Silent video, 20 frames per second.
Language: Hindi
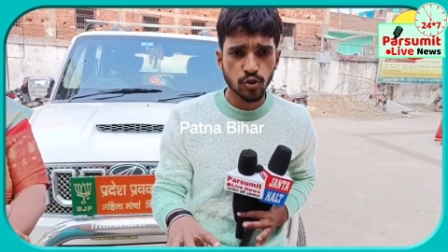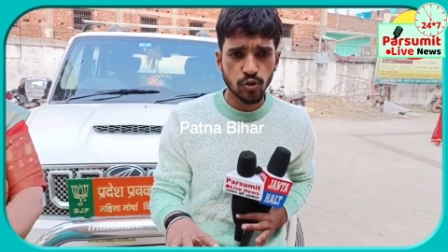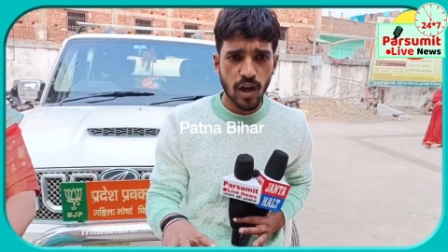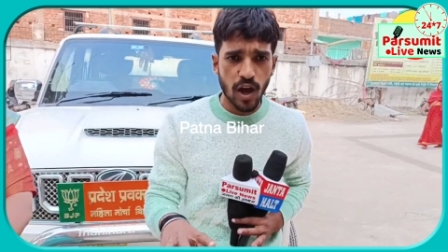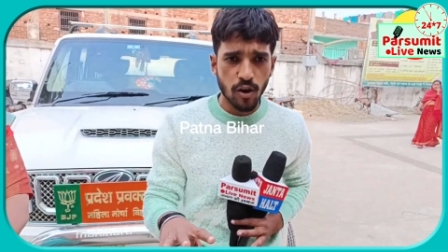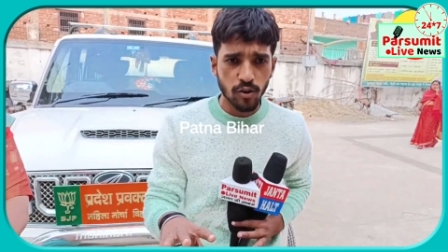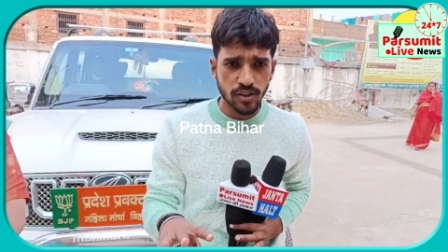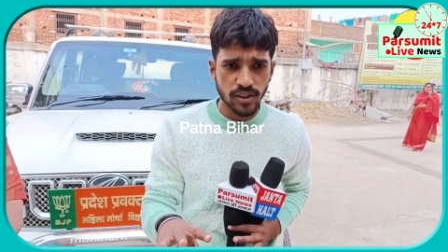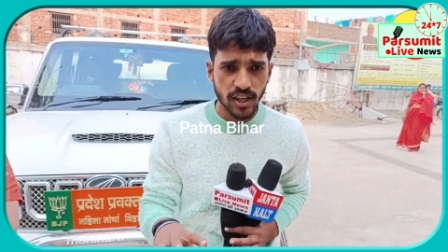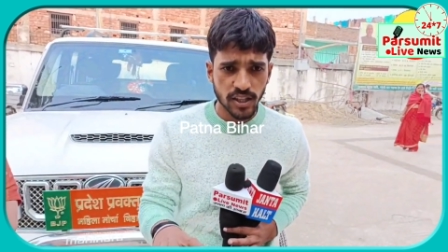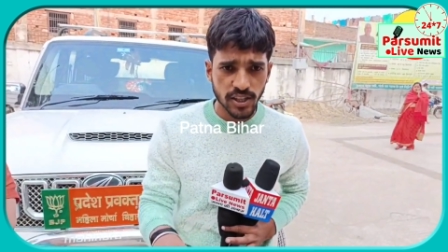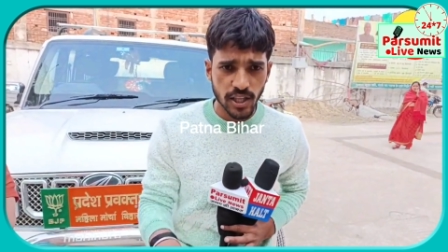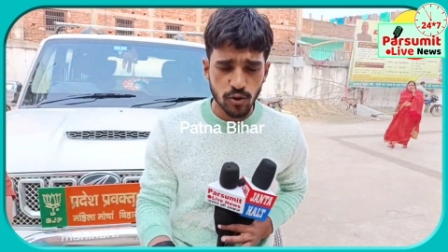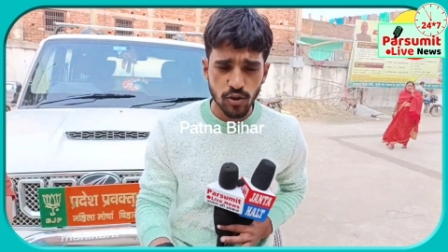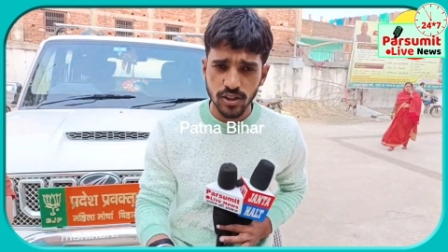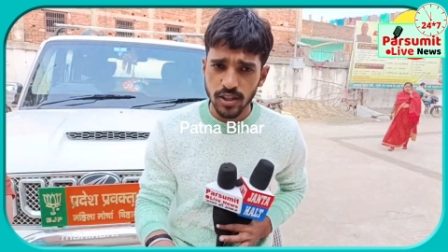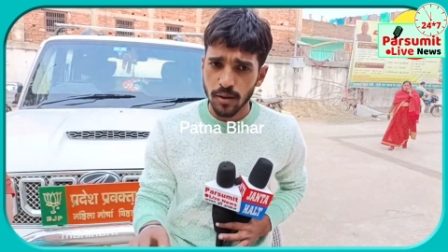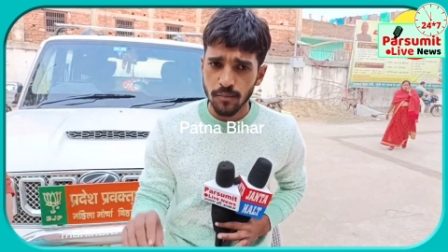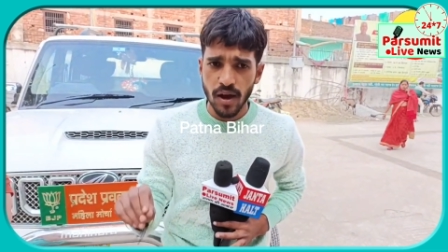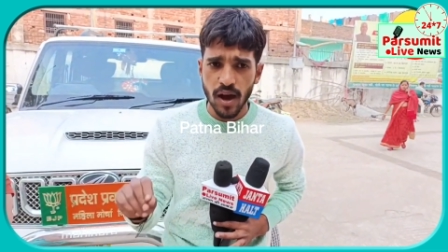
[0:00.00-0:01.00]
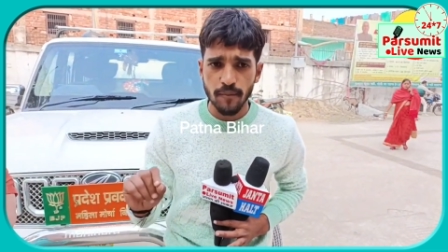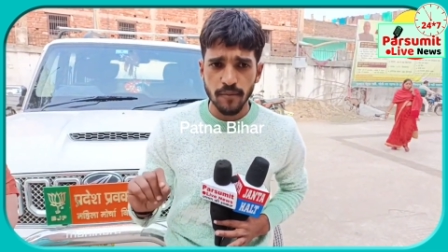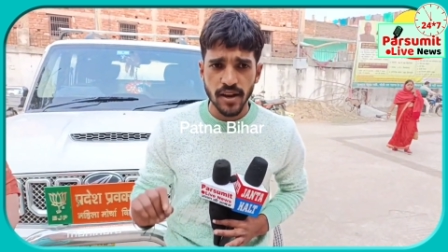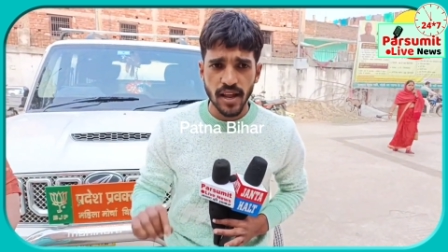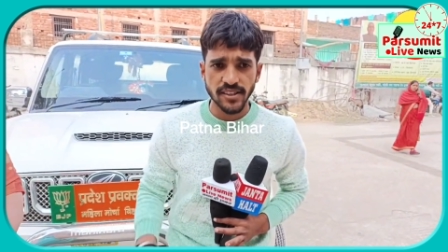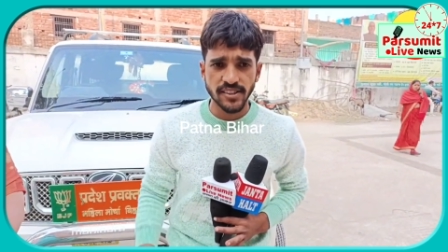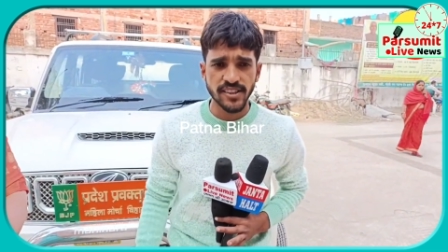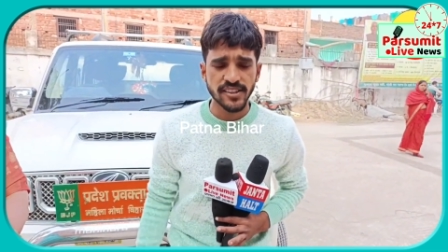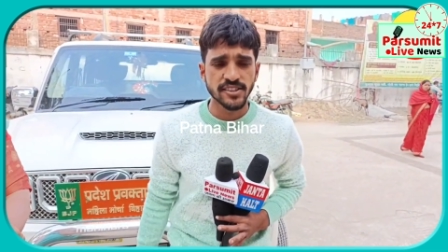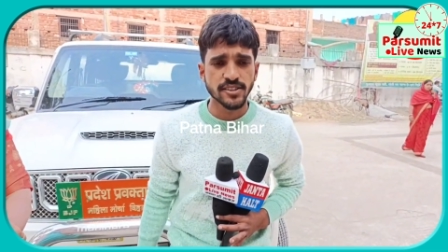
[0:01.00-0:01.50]
के चुनाव को देखते हुए
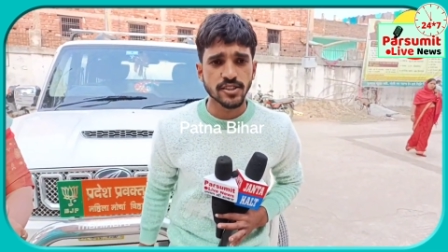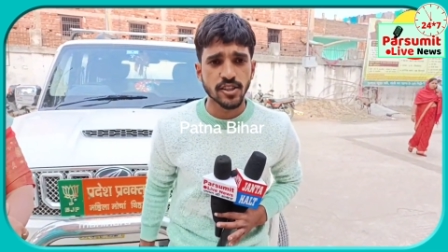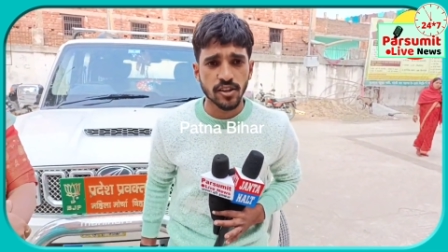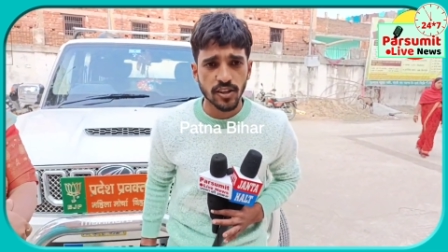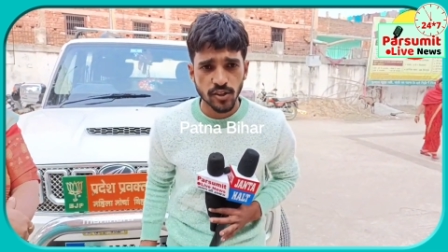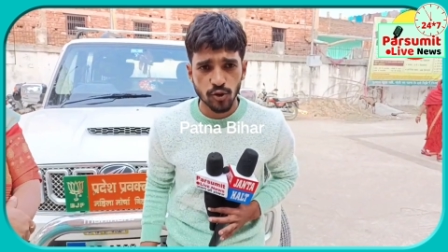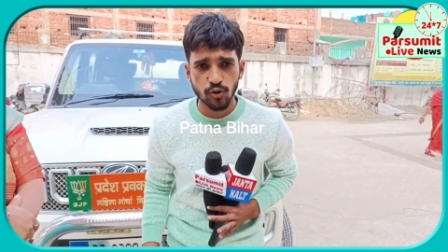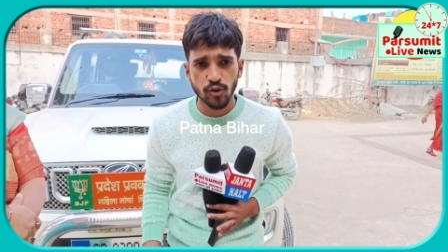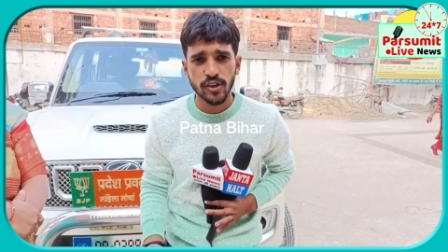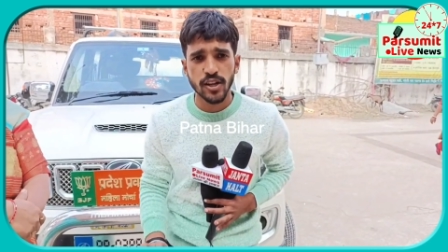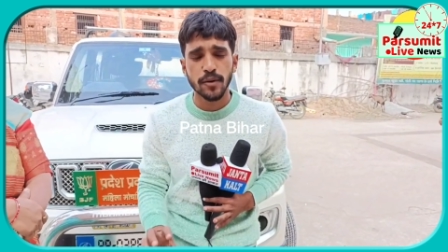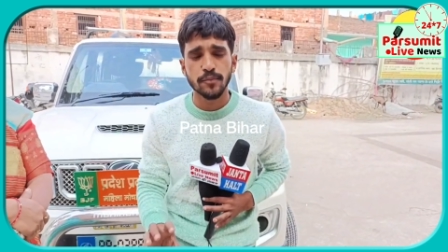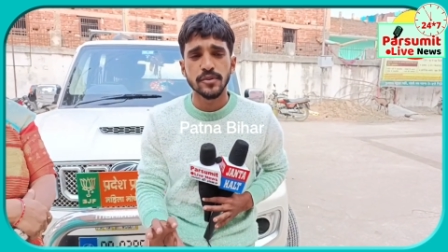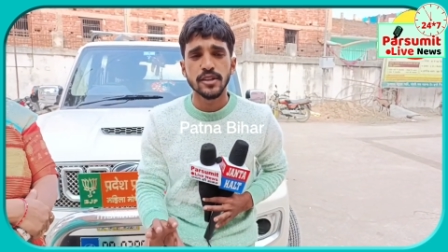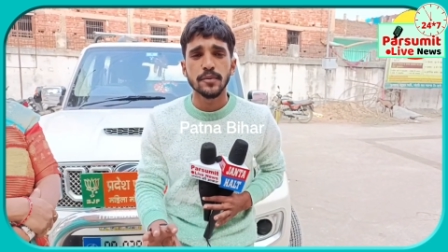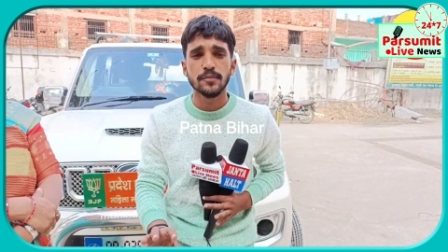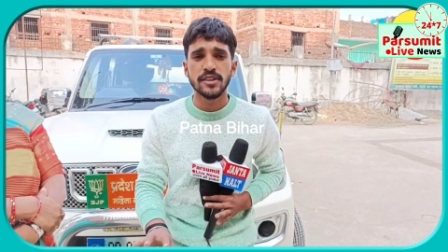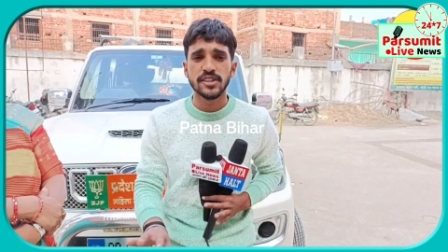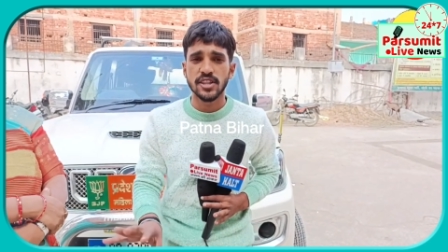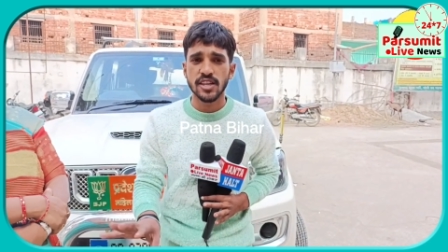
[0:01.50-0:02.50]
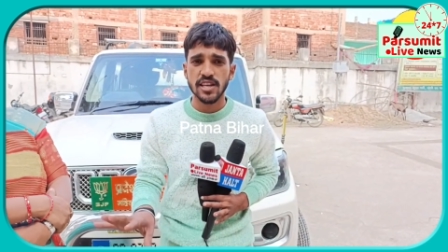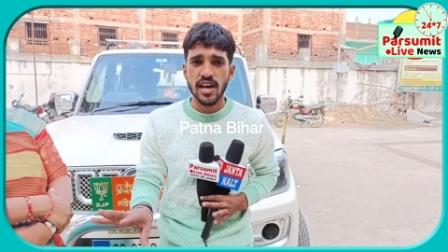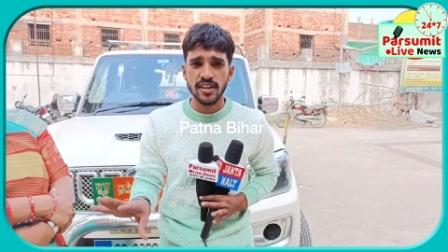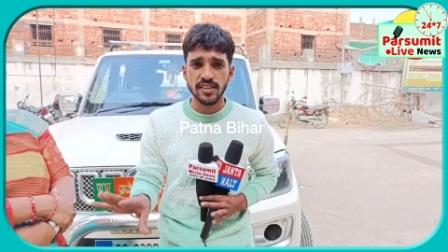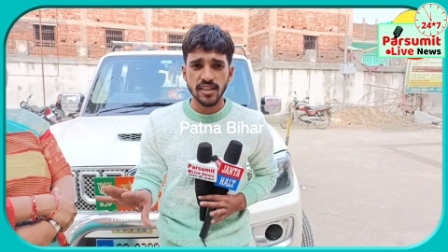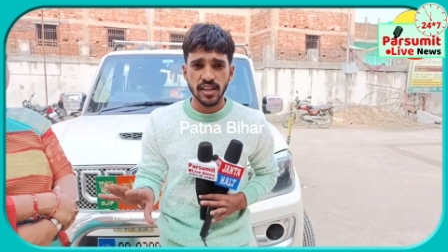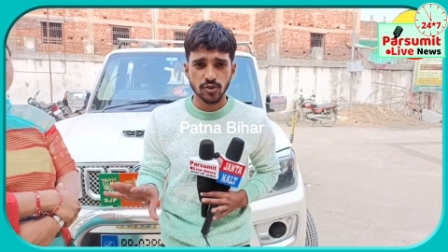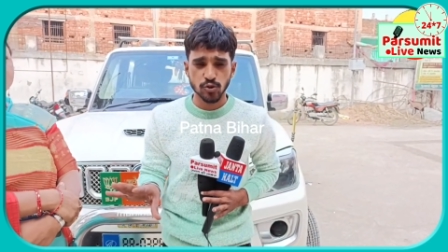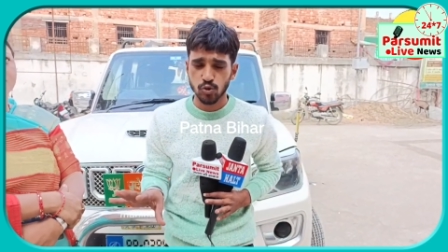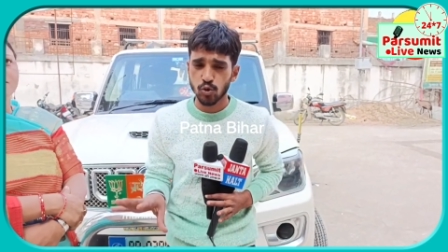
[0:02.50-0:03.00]
तमाम राजनीतिक संगठनों ने अपनी अपनी
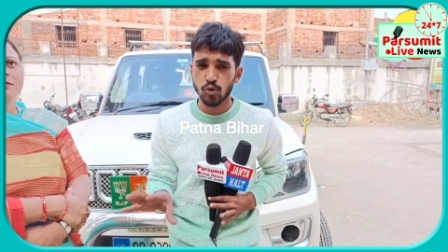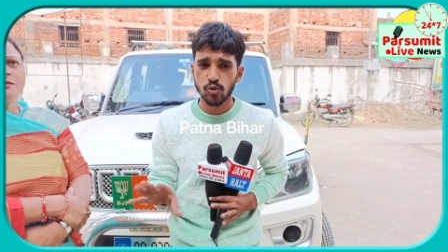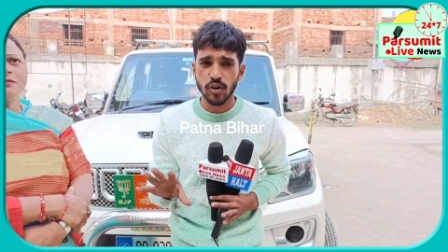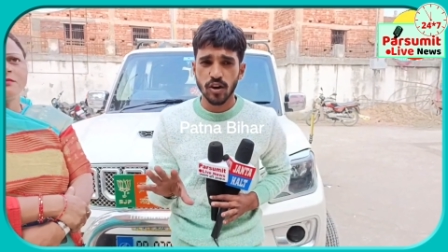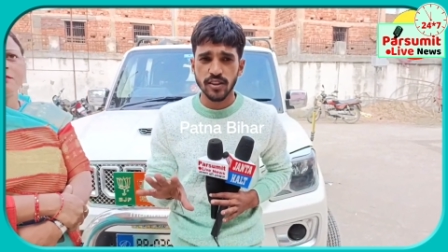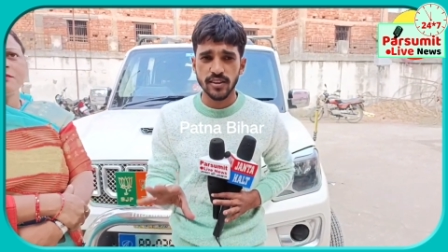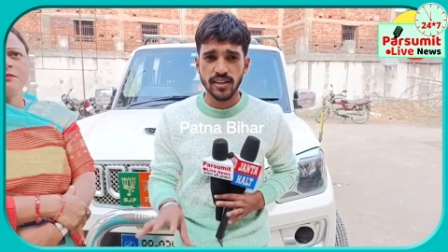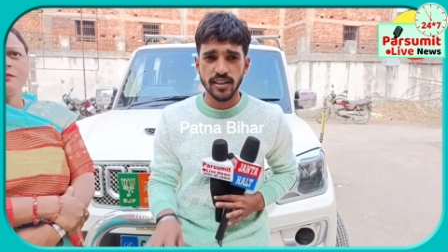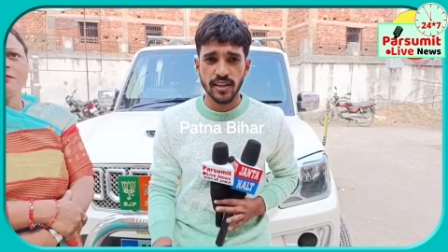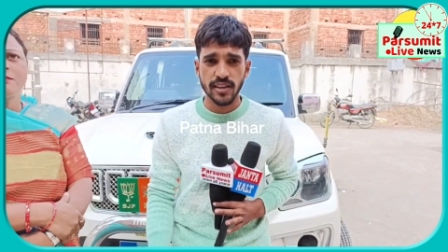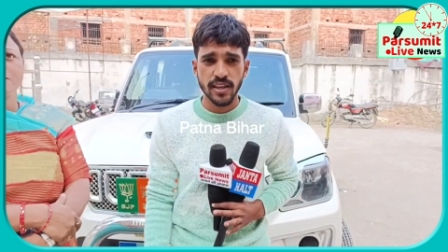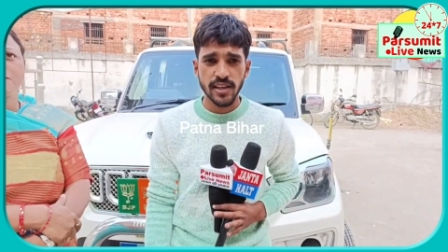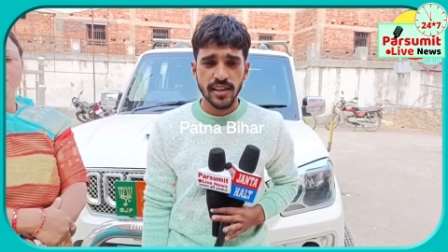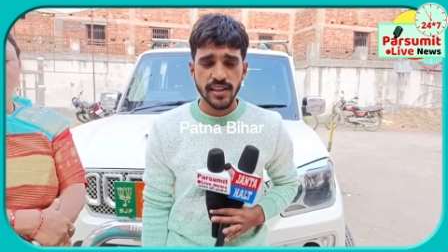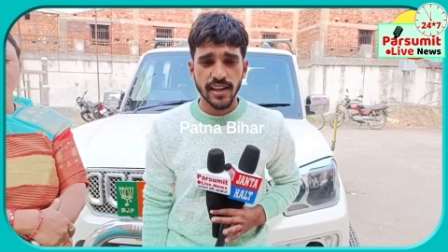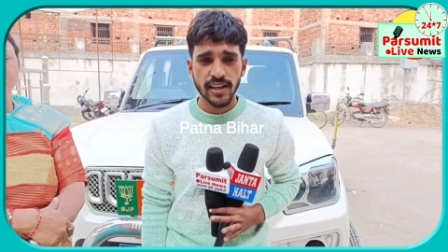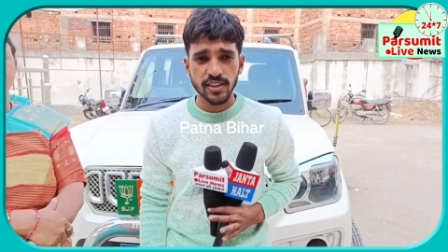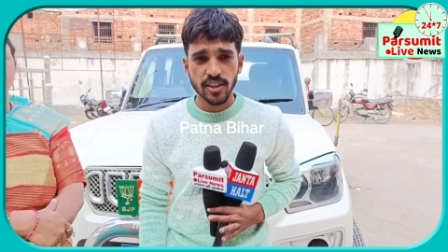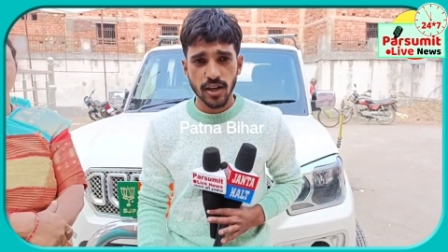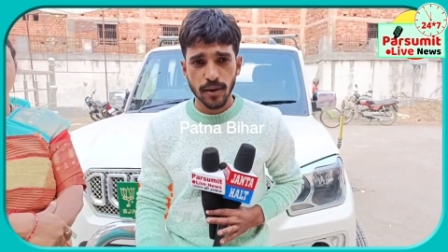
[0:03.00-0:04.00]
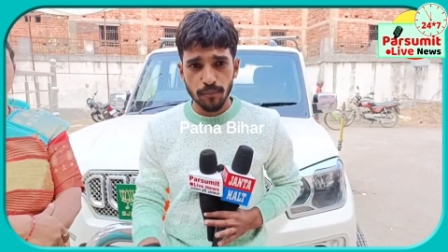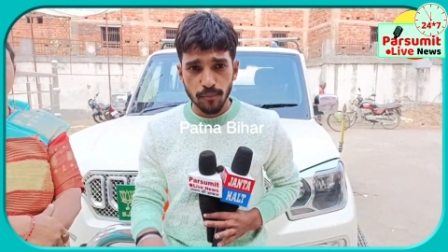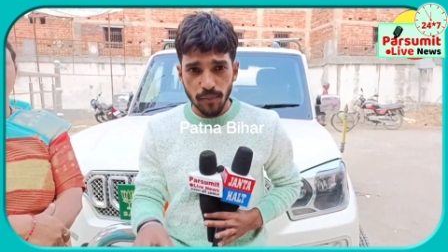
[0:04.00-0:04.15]
तैयारियां शुरू कर दी है एक